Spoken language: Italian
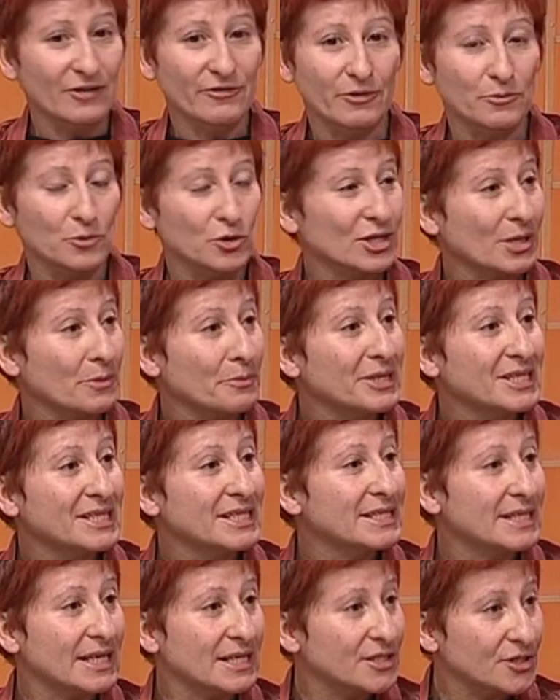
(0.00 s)
la famosa
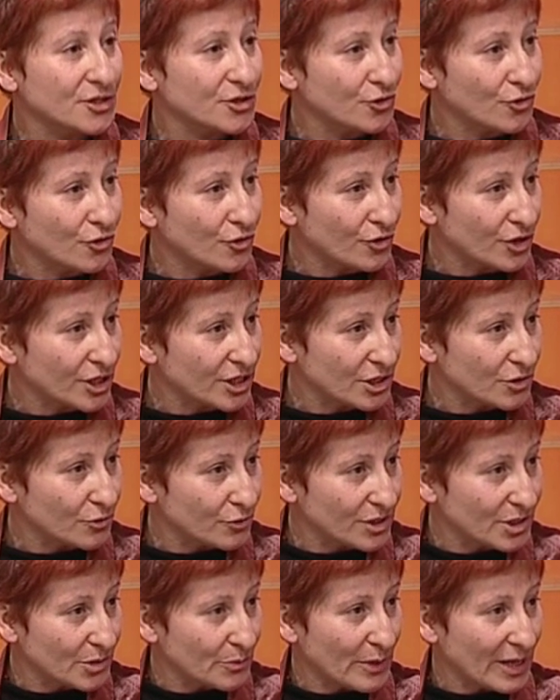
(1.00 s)
meditazione di
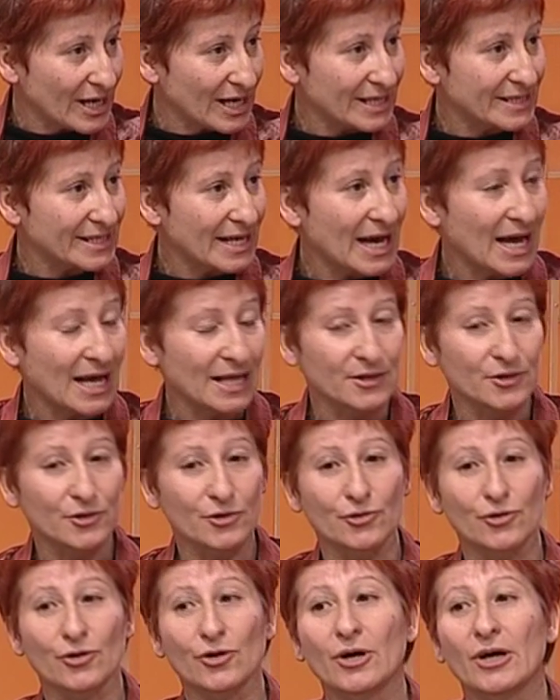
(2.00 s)
cui si parla
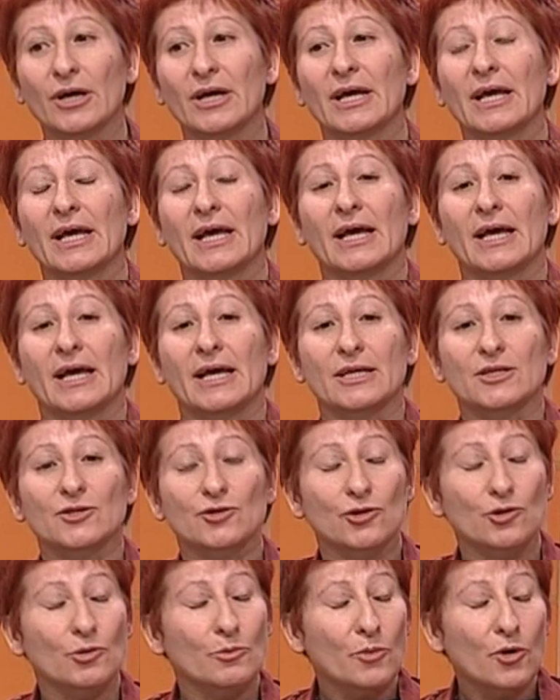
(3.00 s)
tanto, e
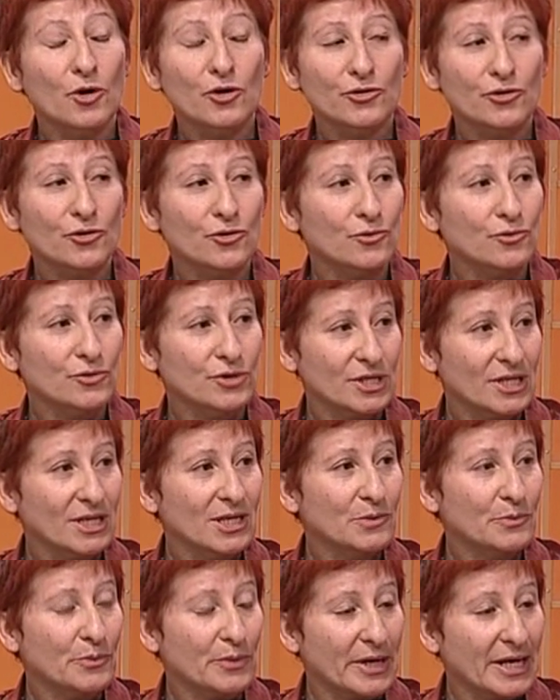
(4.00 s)
sono molto
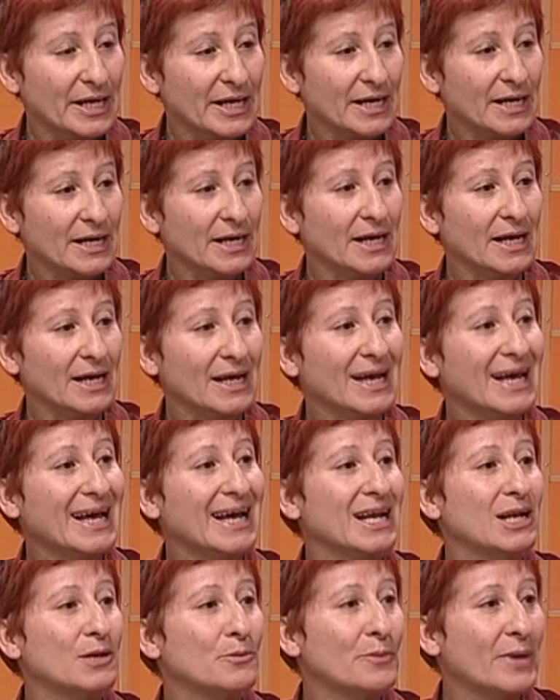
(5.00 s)
utili per
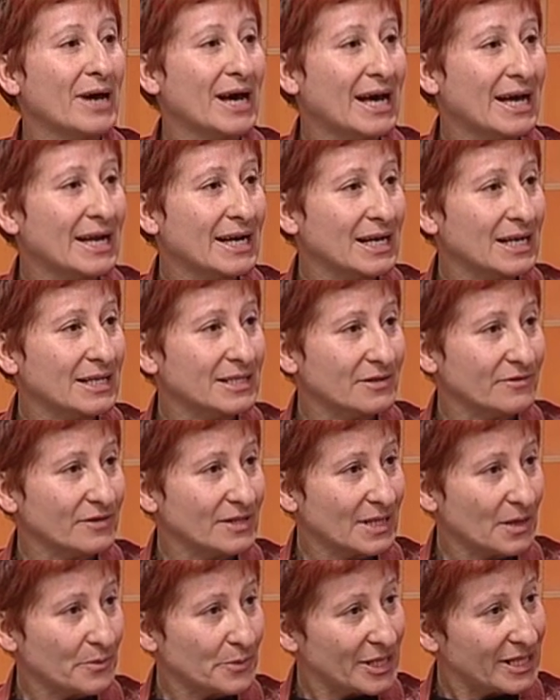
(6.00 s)
calmare
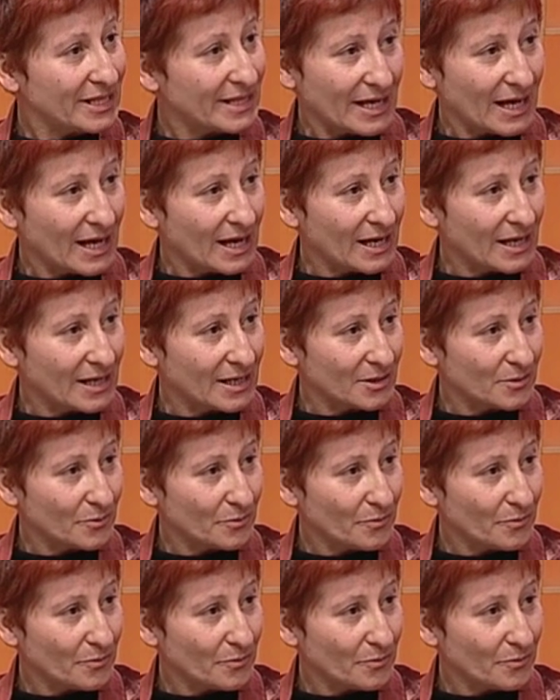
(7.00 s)
l'attività mentale.